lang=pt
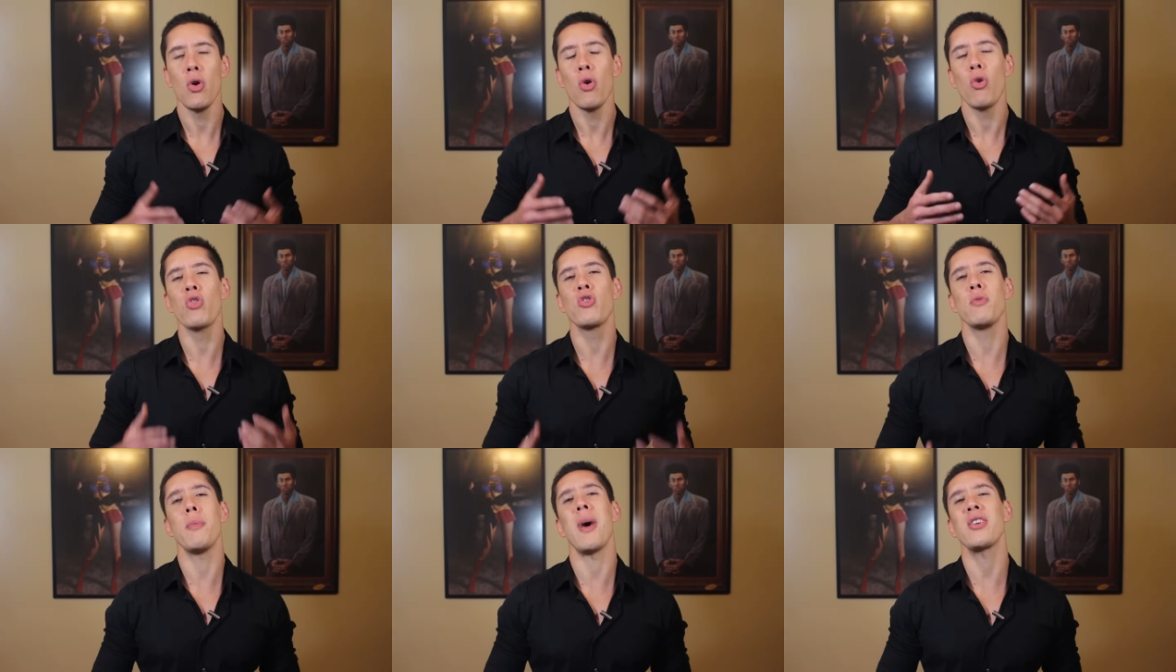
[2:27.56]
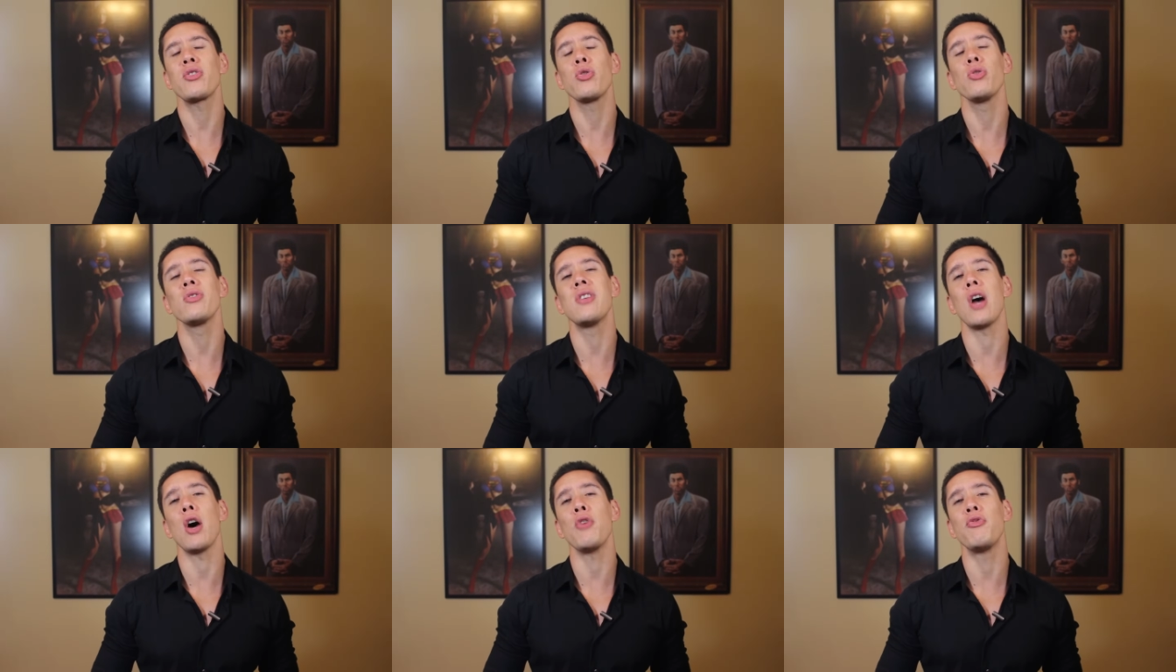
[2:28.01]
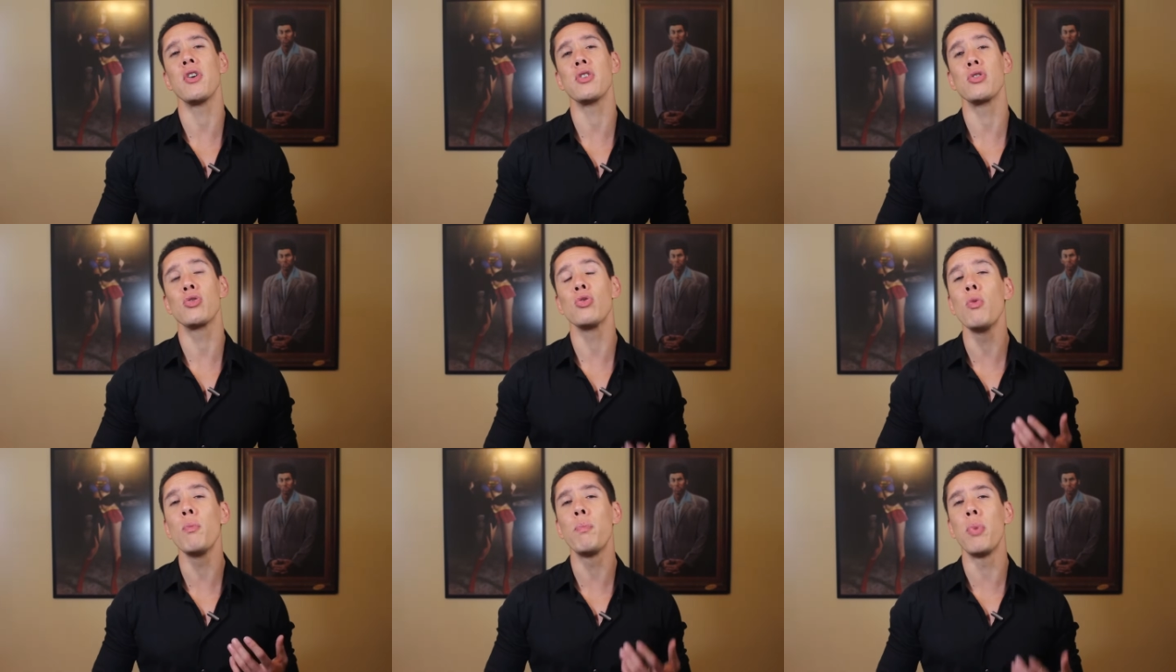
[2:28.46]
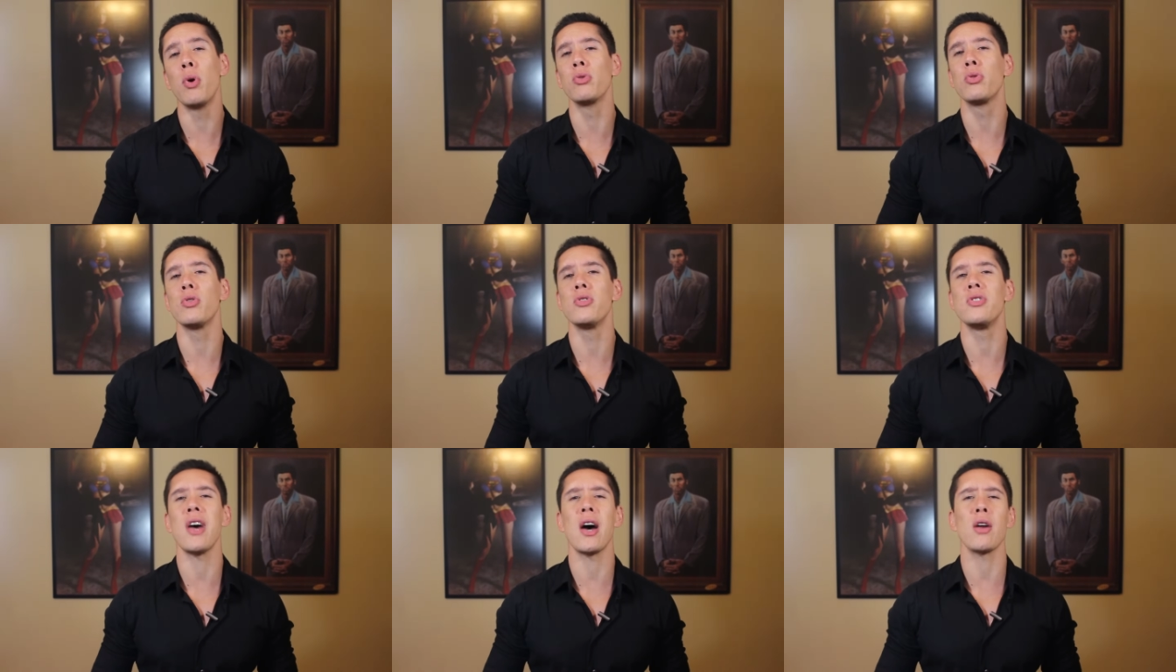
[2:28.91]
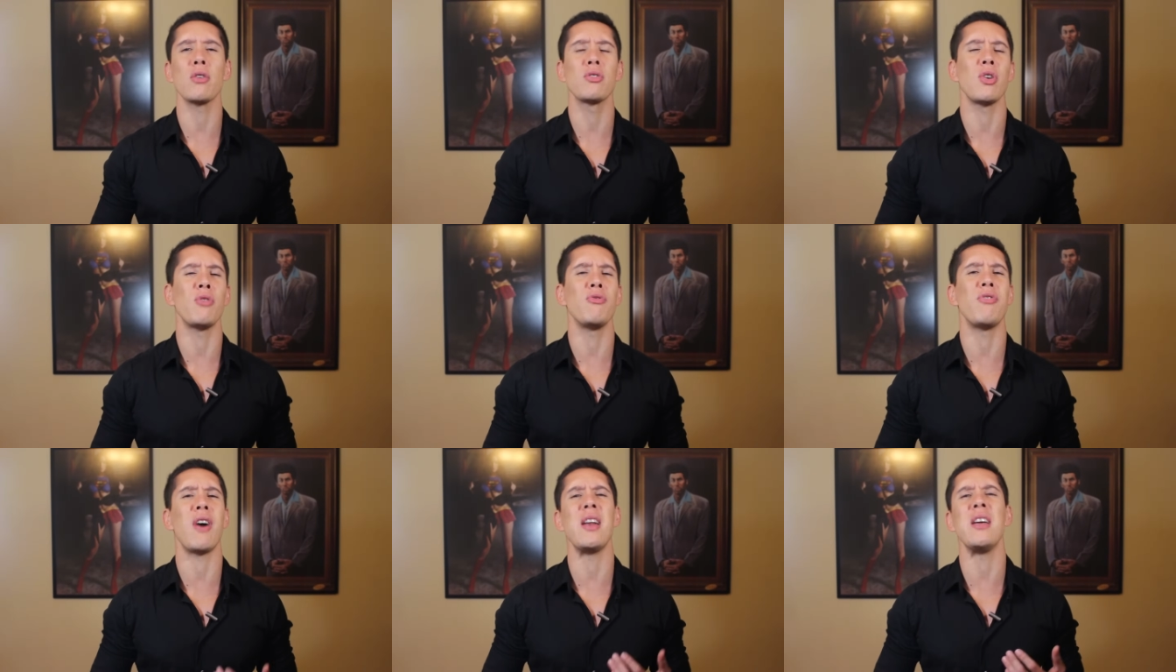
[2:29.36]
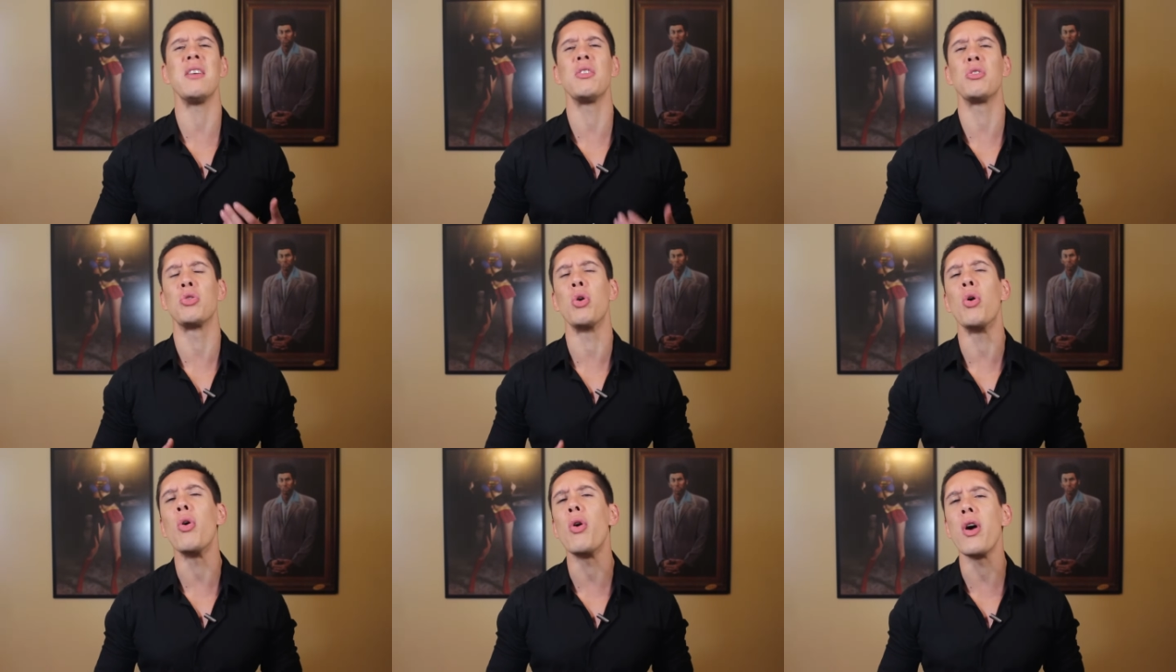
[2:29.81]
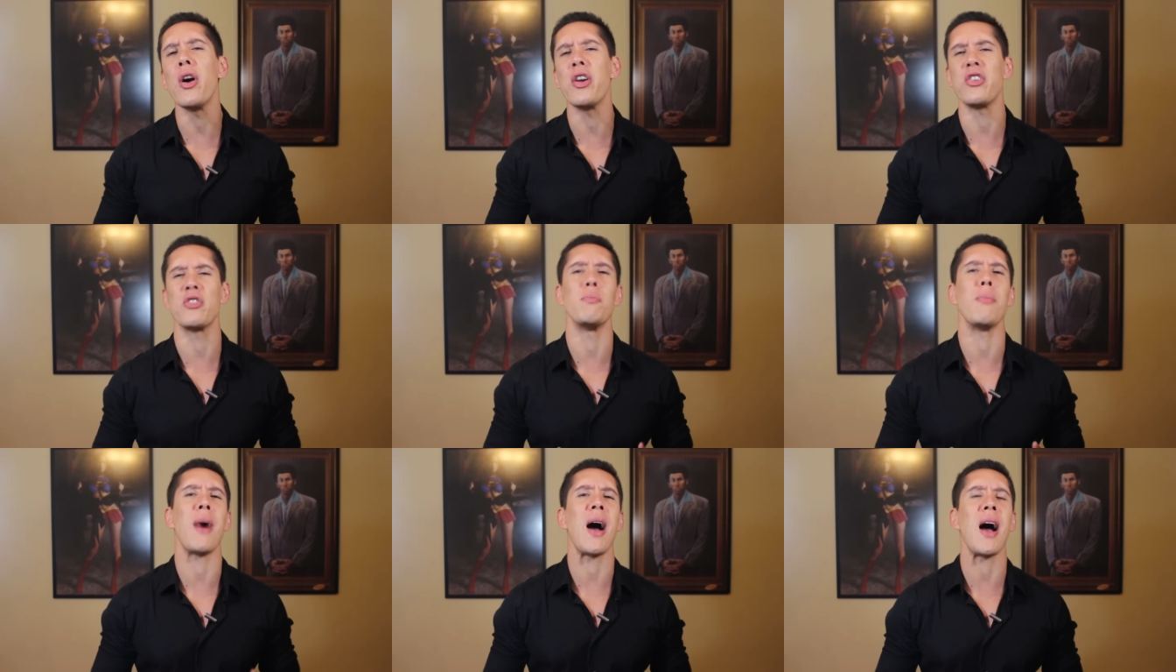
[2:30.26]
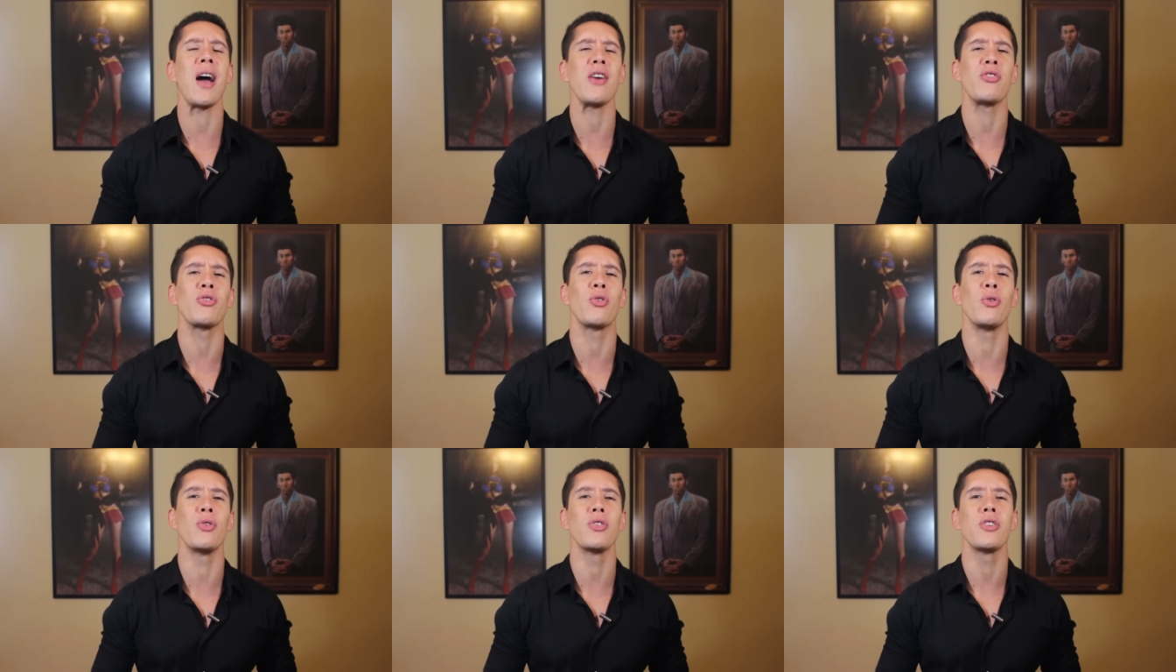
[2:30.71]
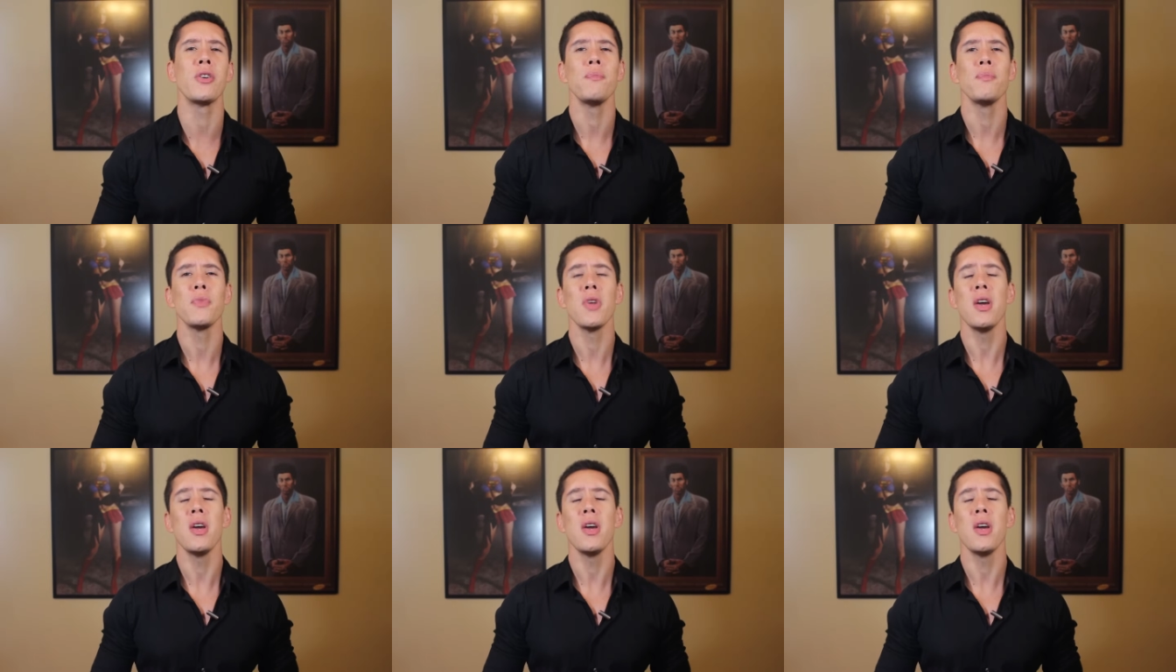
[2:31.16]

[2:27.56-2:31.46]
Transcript: Os machos alfas 1.0 são valentões, másculos